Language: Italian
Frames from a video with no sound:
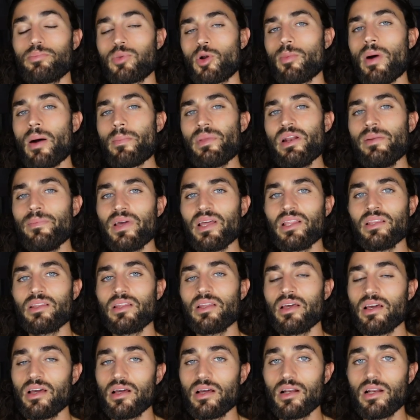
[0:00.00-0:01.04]

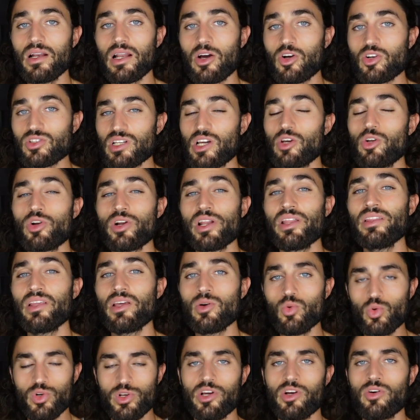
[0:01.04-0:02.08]
probabilmente la cosa che lo rende
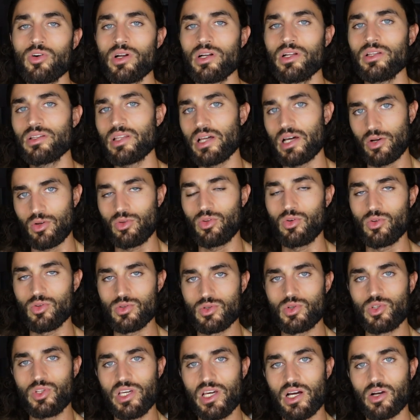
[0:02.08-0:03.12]
unico all'interno dello
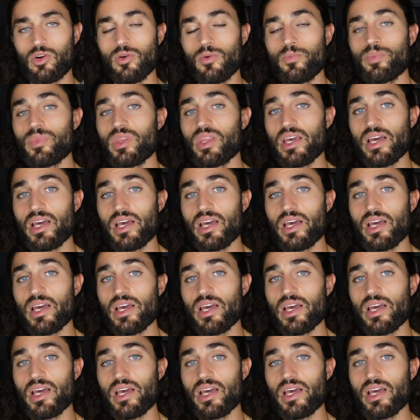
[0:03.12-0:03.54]
zodiaco,